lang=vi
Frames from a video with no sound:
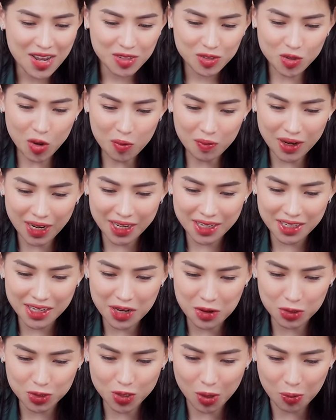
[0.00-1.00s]
Shop này
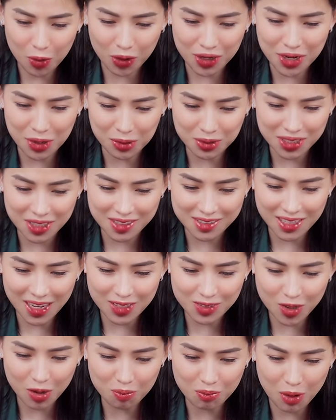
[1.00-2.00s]
nếu shop có điều gì sai
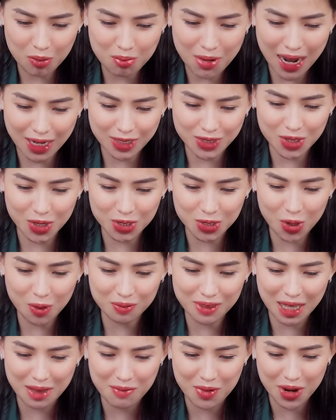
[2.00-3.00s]
sót mong bạn cho shop
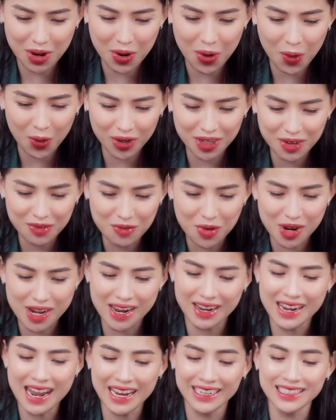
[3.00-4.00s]
thêm một cơ hội, đừng vừa
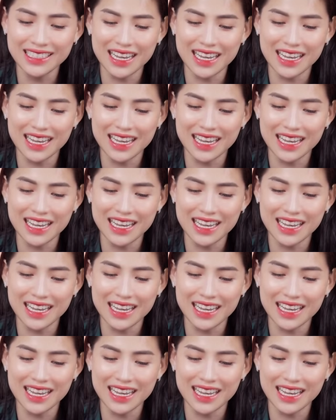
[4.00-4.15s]
đánh